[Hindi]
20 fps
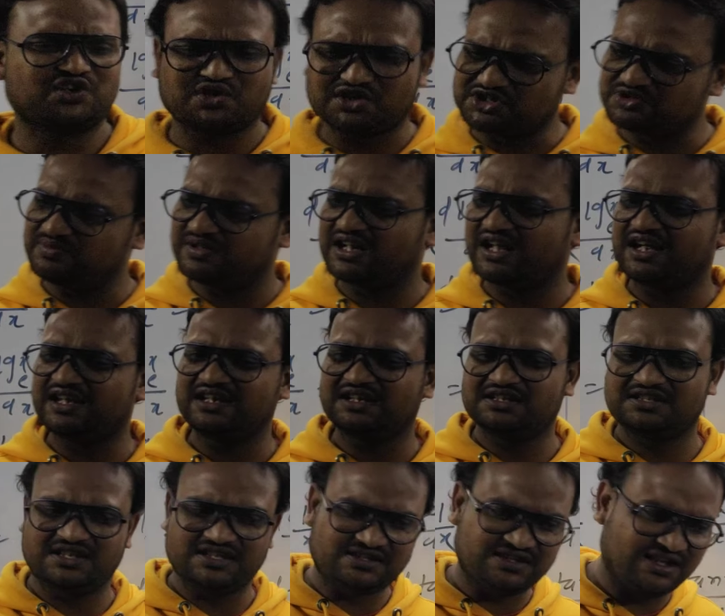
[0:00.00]
नोट्स
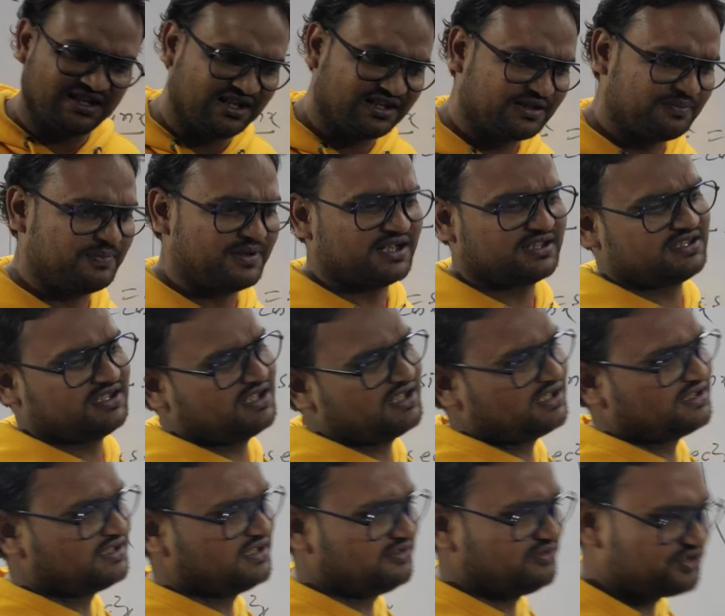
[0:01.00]
बनाइए जैसे लिख पढ़ते
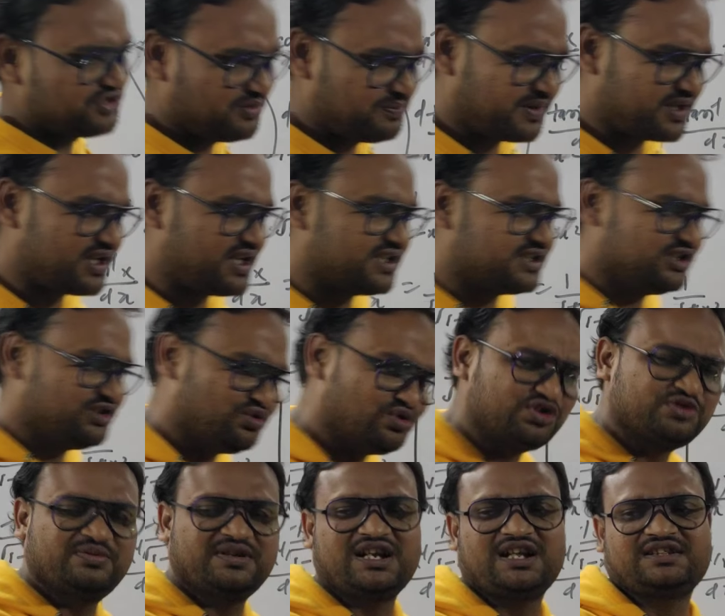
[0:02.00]
रहते हैं उसी प्रकार से
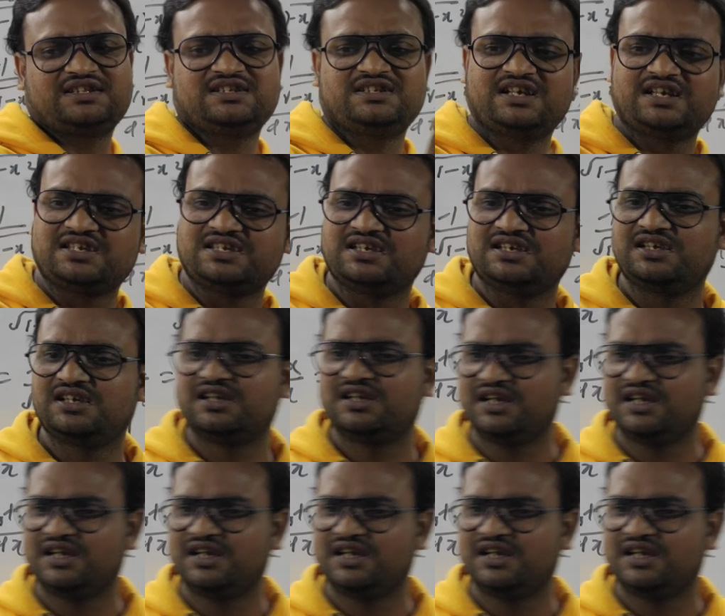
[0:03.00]
नोट्स बनाते जाइए